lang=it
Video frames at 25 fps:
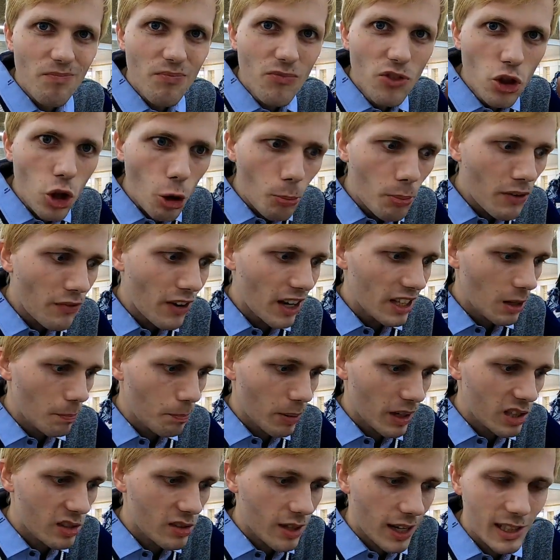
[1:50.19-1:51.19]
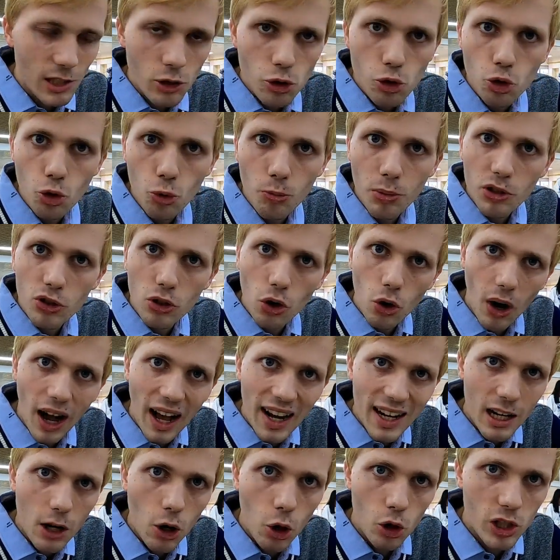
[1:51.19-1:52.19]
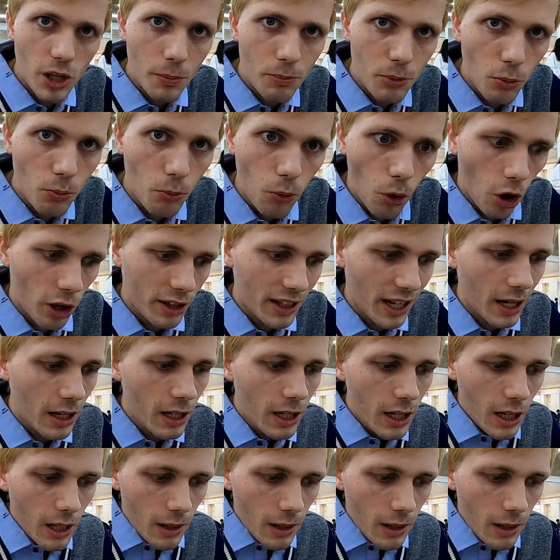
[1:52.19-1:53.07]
non mi va di passare subito alla cosa più buona.